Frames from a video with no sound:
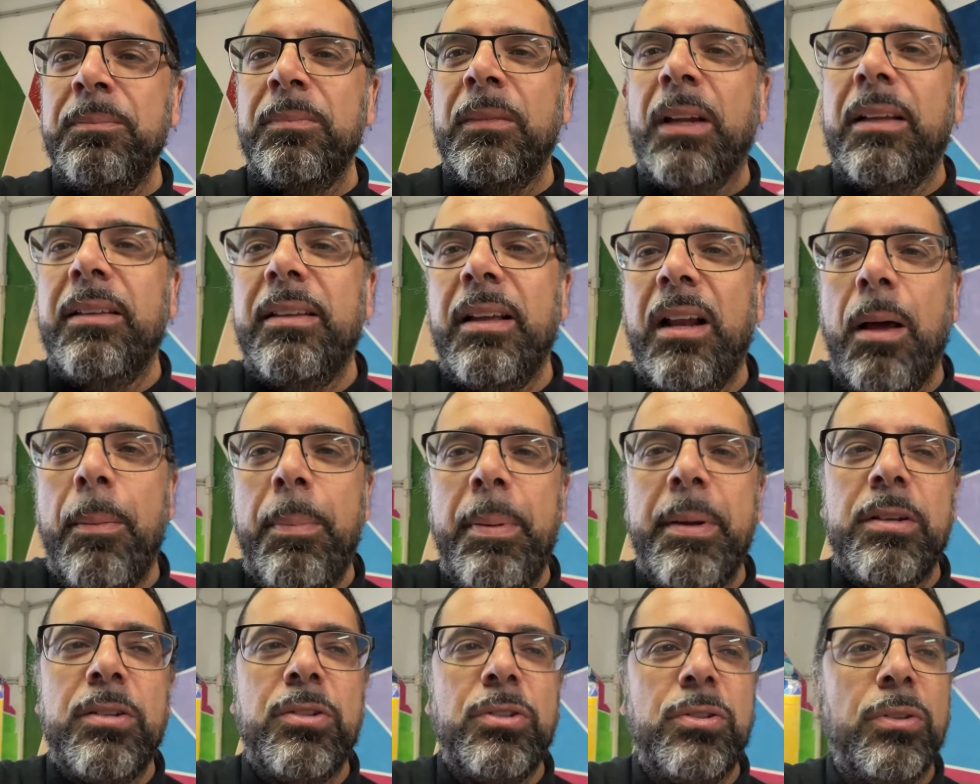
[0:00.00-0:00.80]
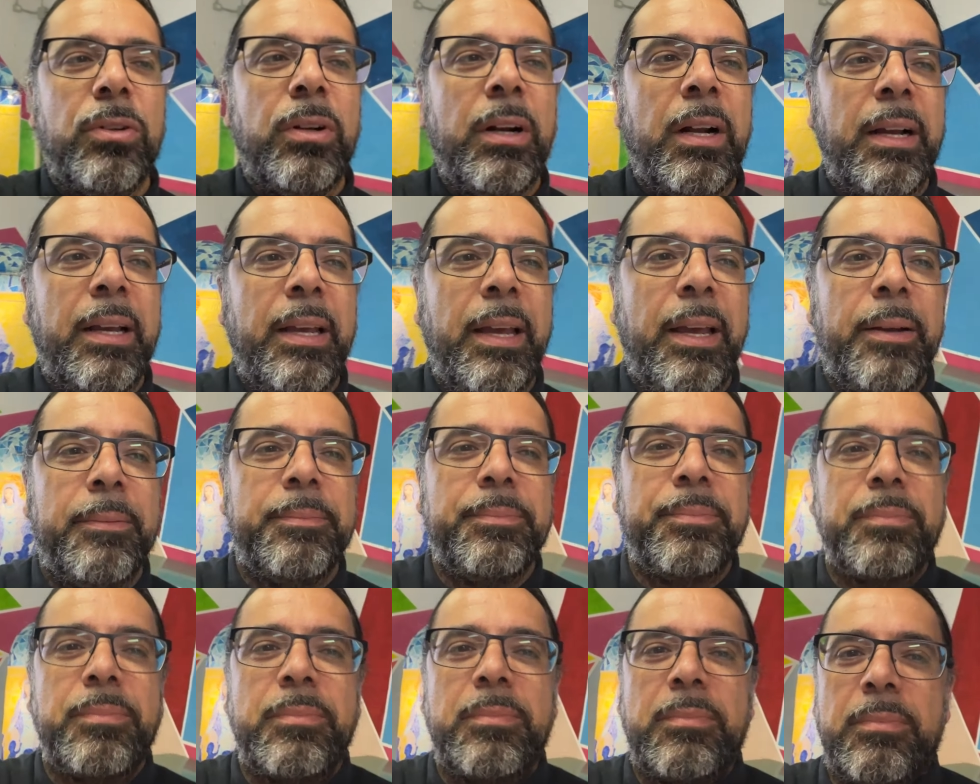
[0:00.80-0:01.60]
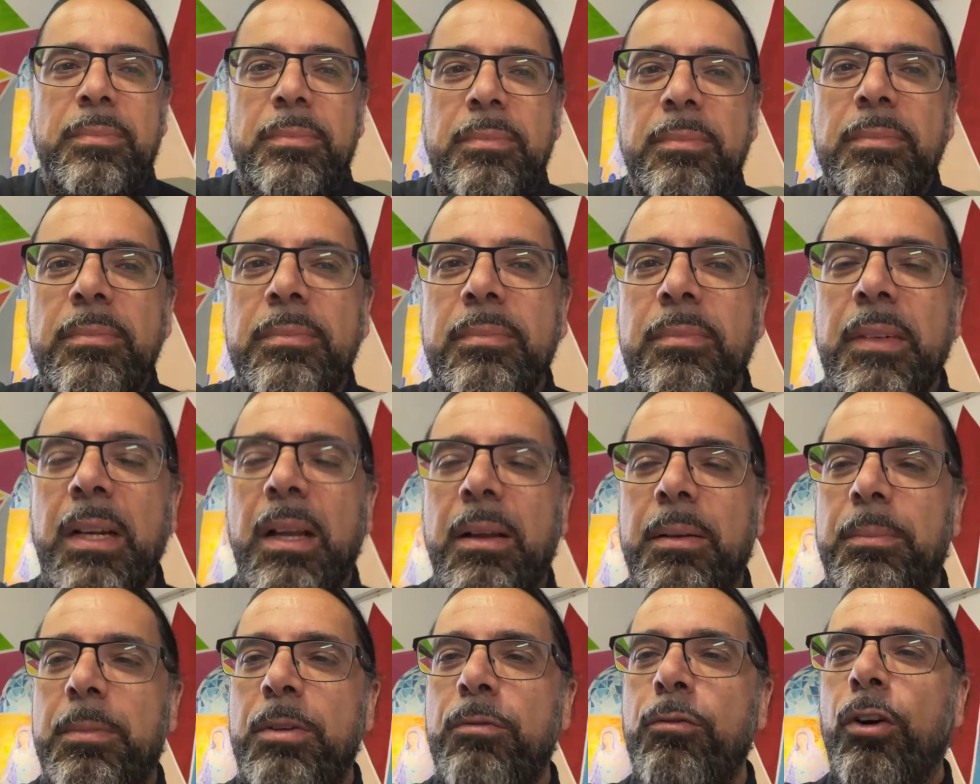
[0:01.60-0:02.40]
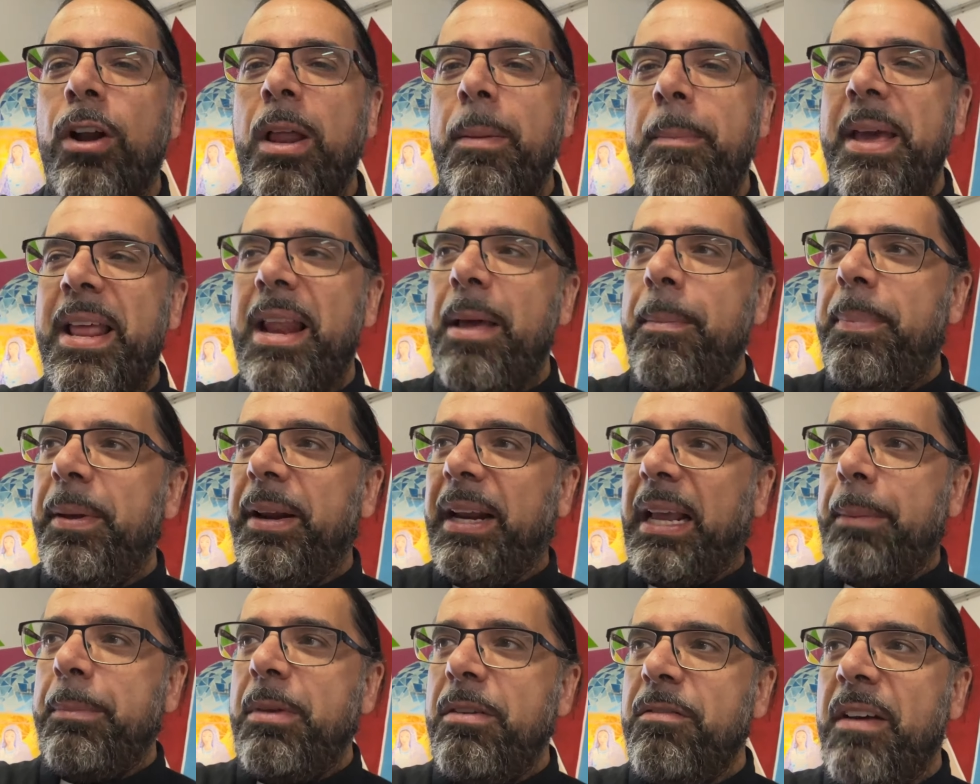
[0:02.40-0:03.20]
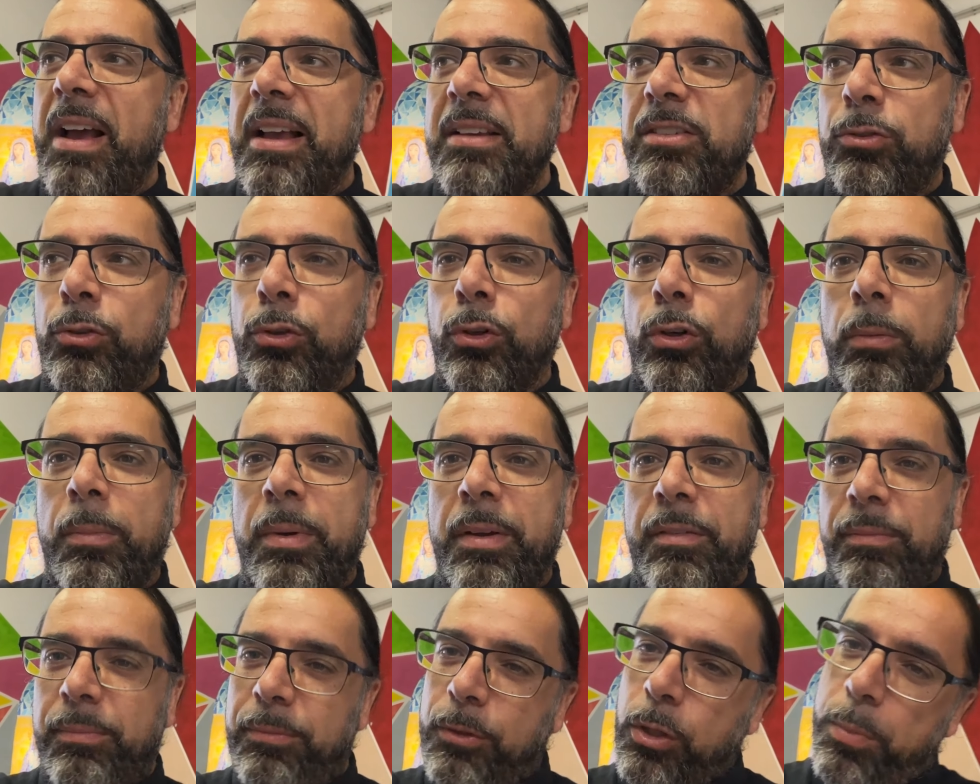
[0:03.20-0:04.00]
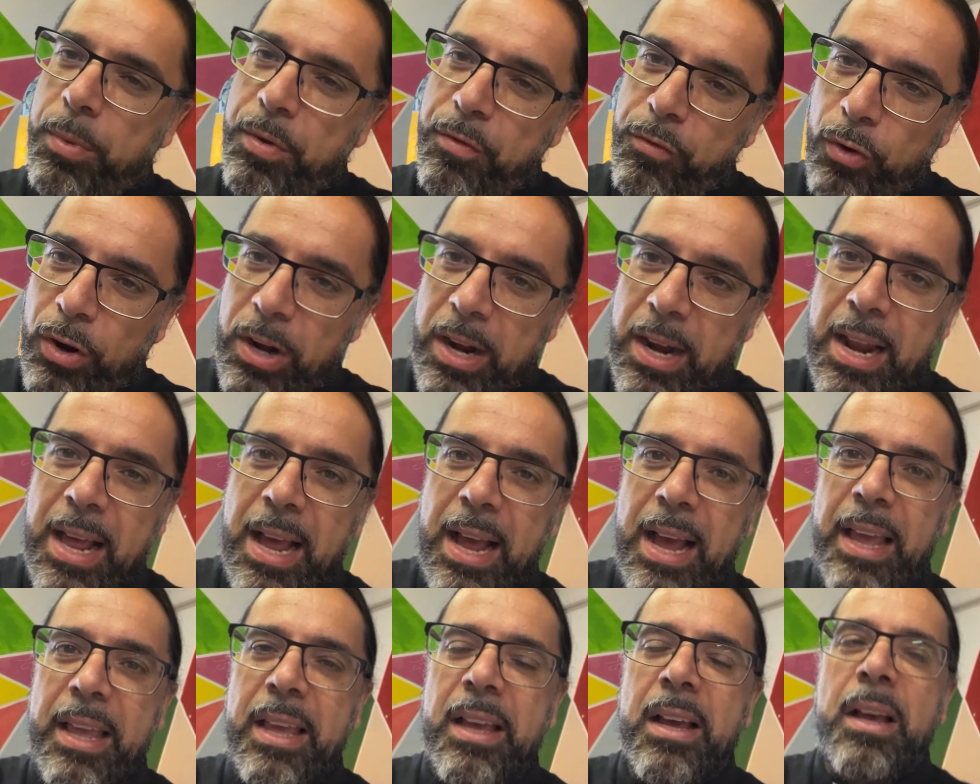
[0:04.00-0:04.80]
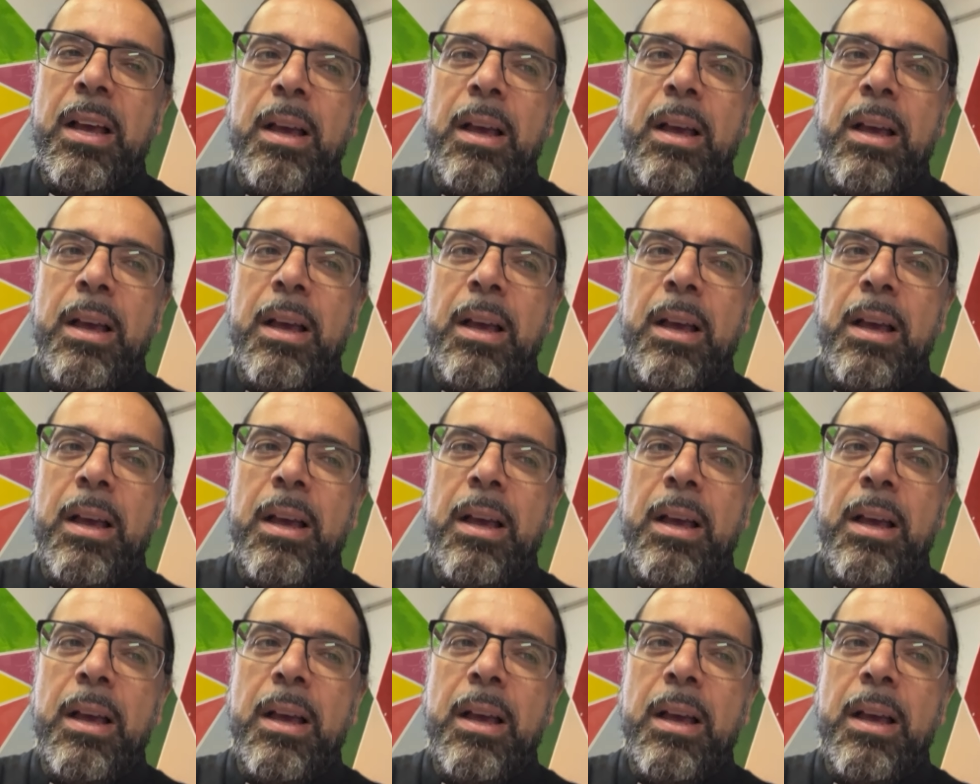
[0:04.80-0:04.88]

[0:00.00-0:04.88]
della persona che mi vuole bene perché mi vesto come, come, vuole lei,